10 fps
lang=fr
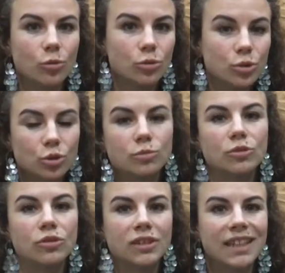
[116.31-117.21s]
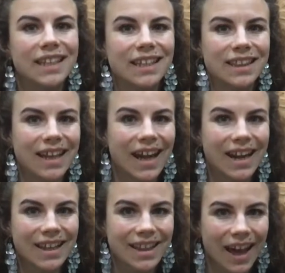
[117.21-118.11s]
un sumo de
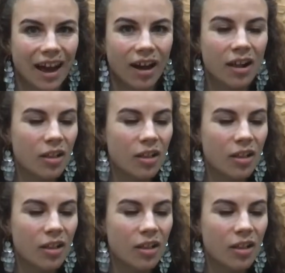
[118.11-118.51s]
naranja.